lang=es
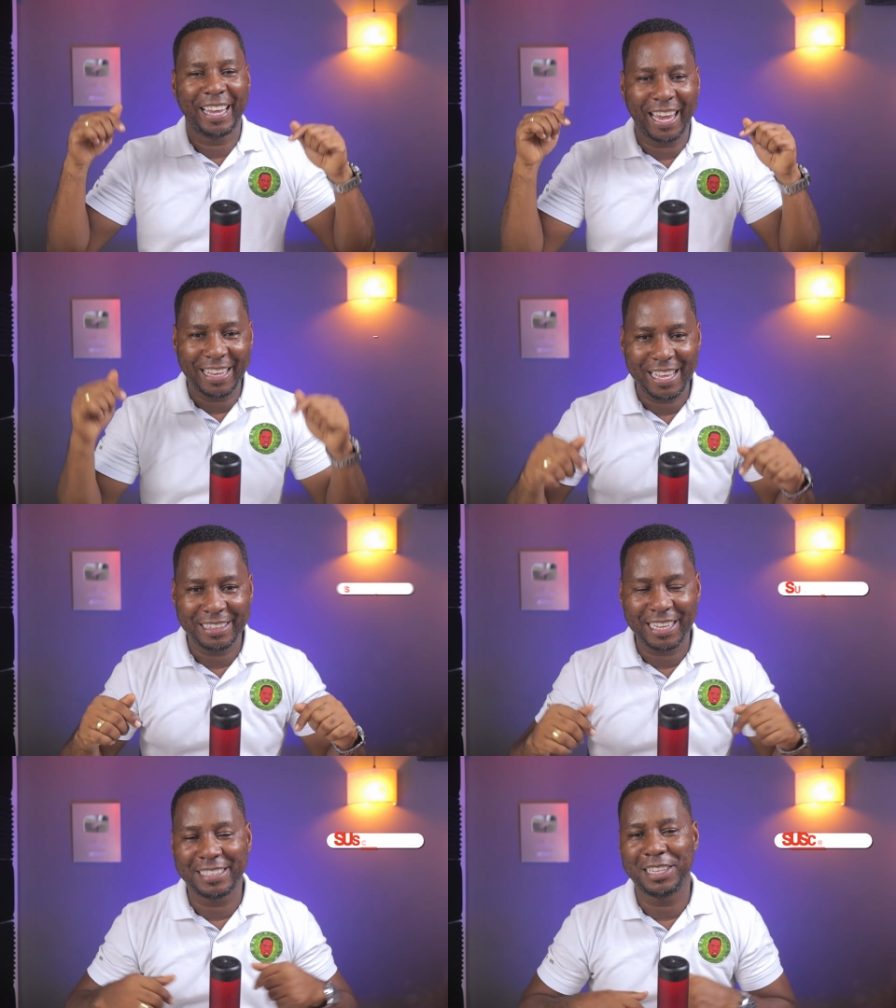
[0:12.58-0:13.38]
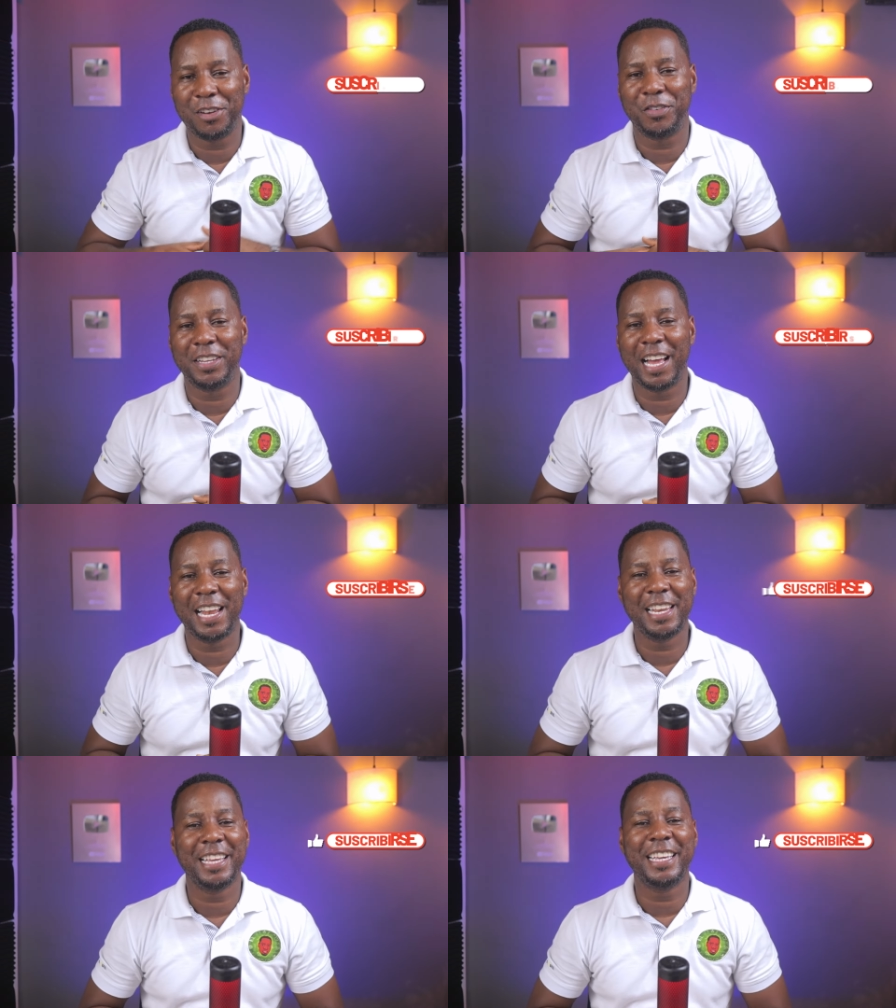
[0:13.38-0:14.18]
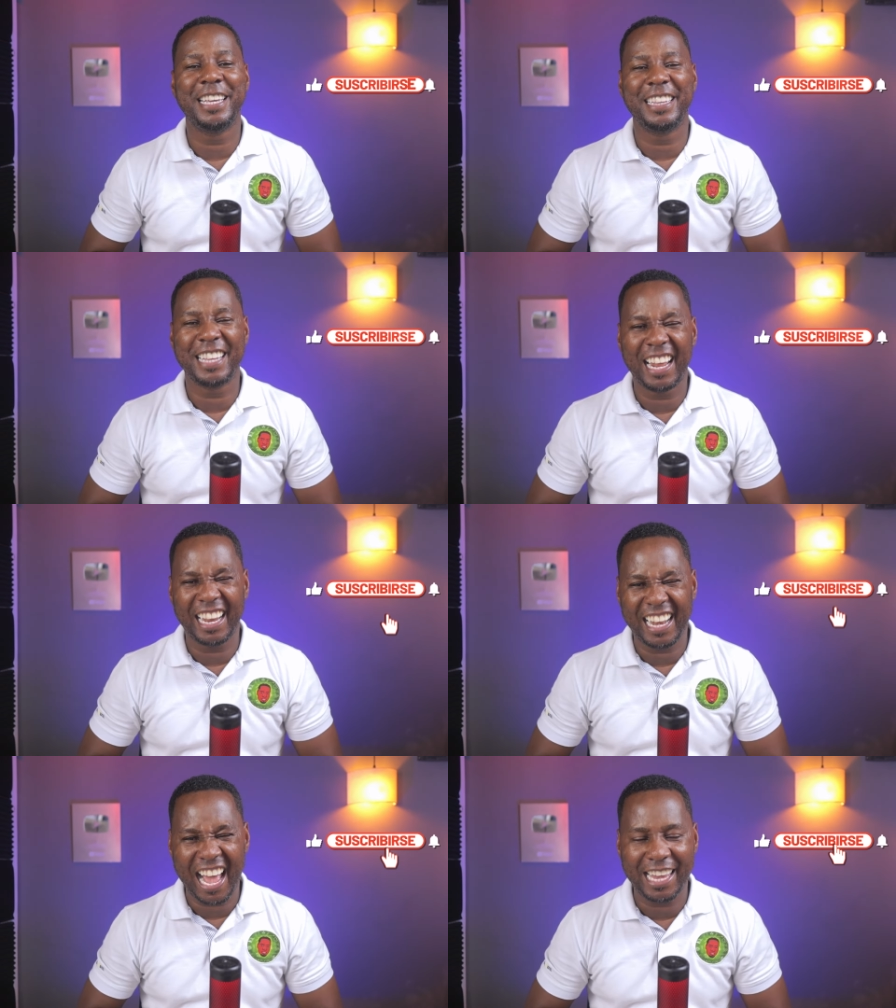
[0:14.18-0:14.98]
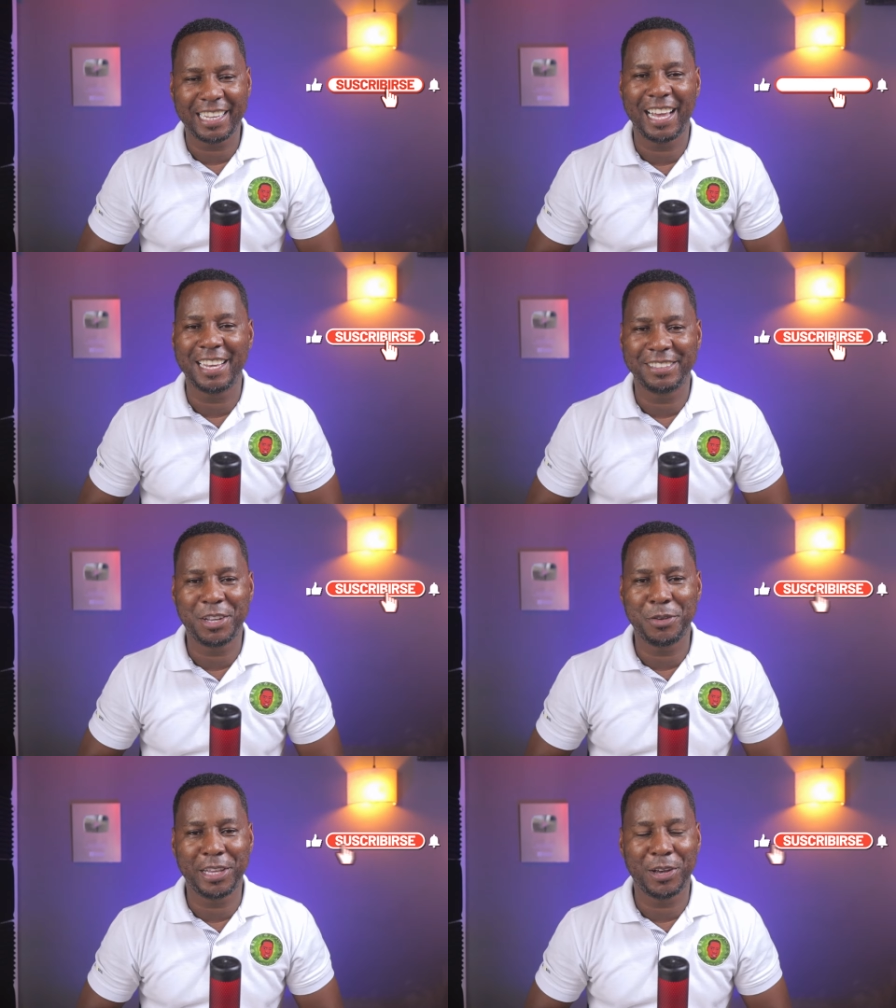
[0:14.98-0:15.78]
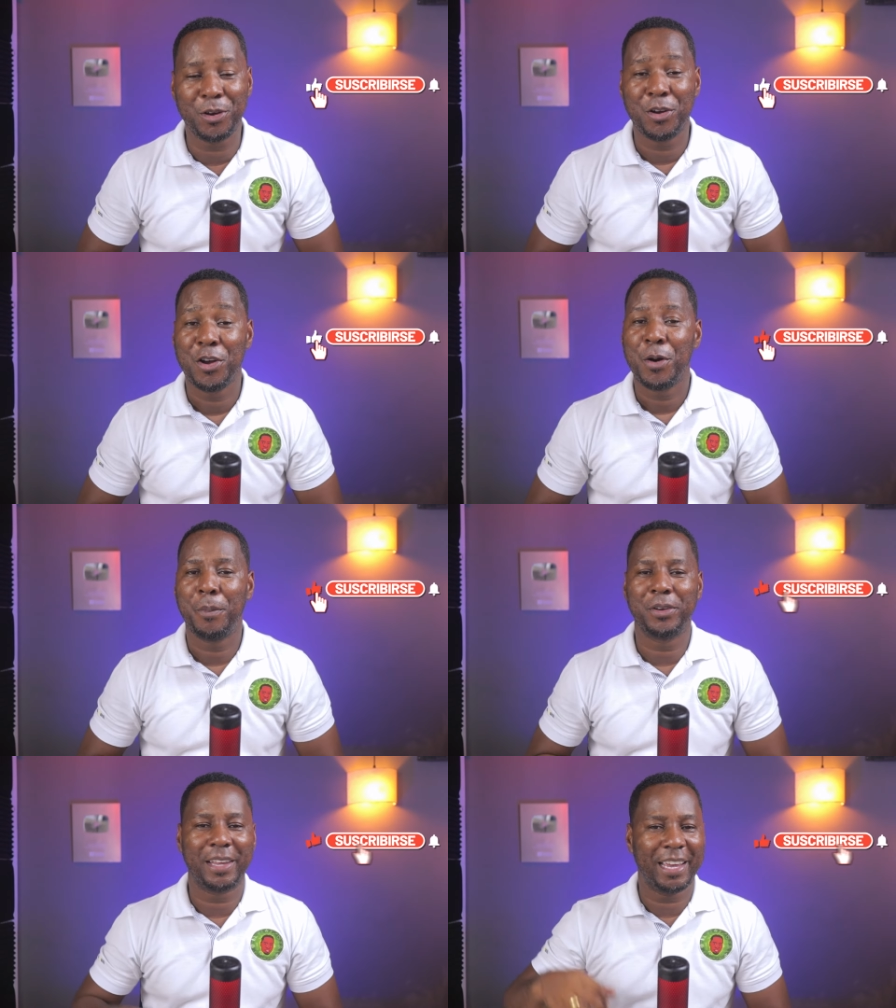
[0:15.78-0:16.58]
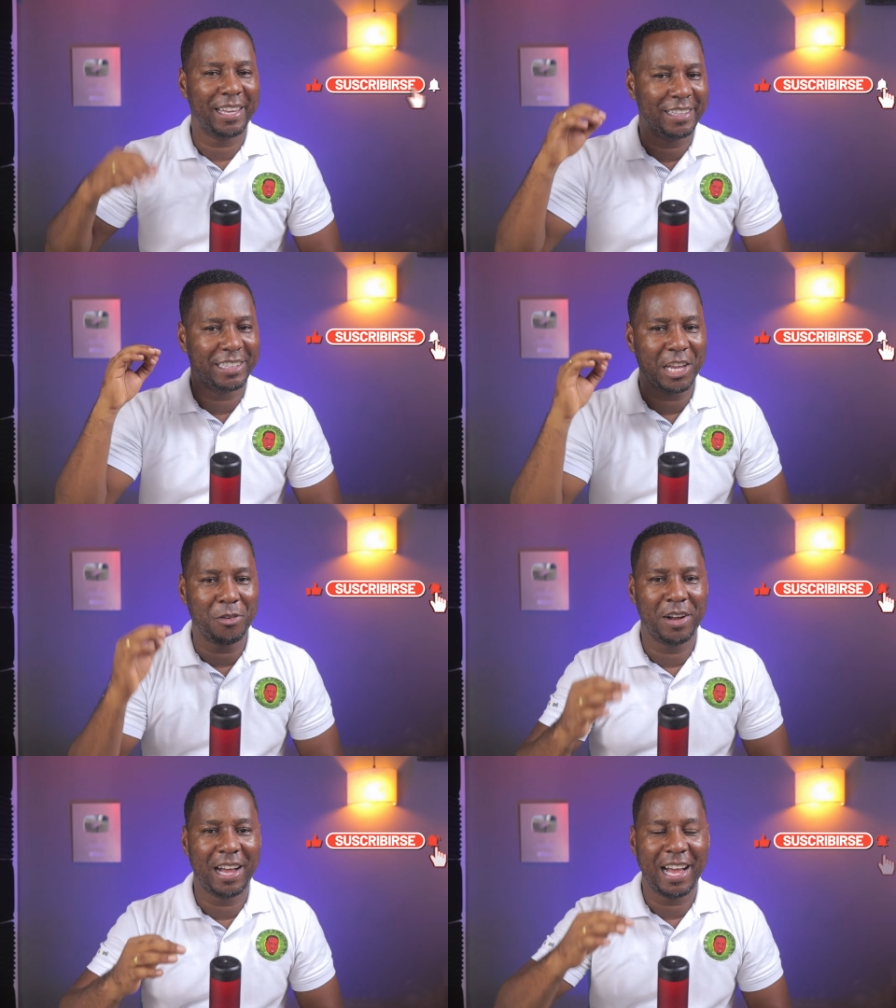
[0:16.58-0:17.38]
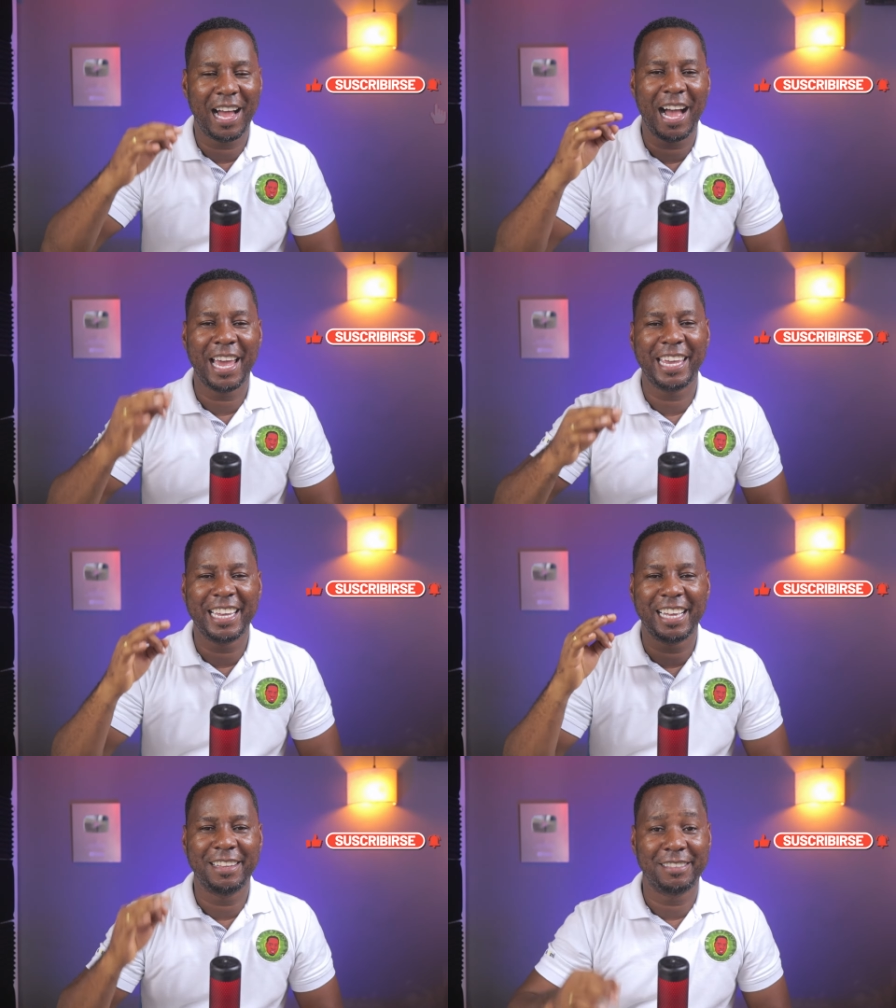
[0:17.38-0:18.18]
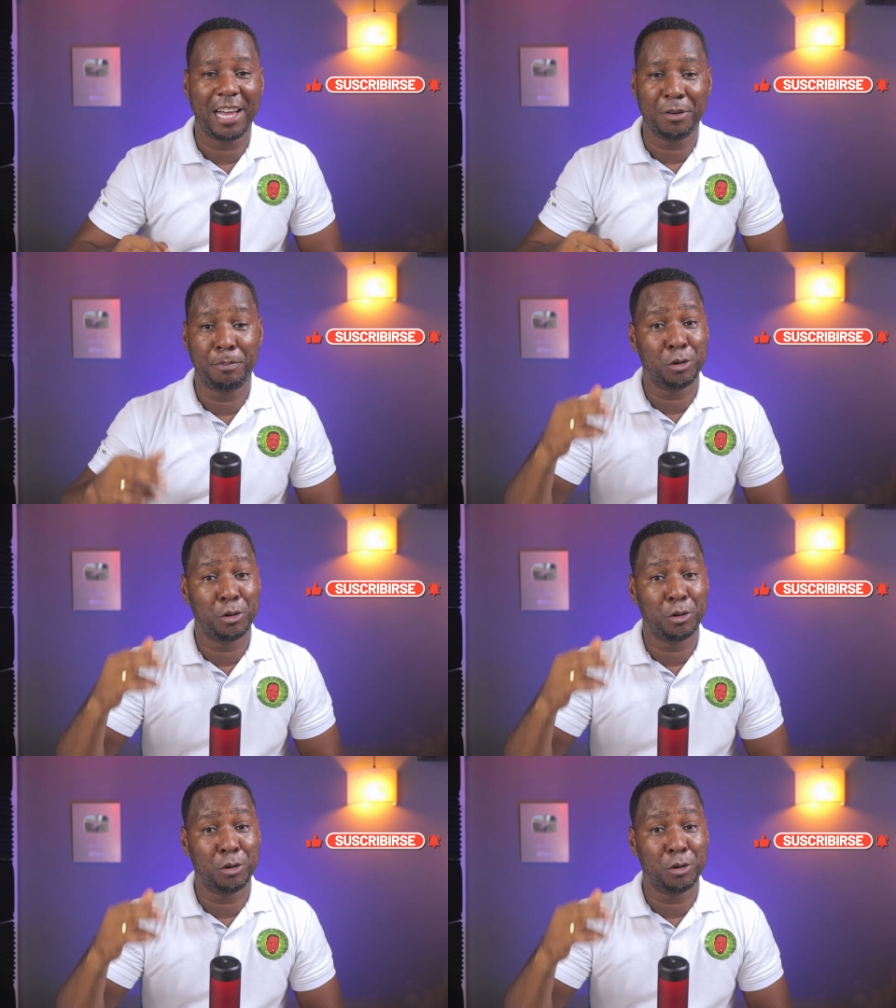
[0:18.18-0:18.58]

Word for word: quédate hasta el final y dale like a este video porque te va a encantar.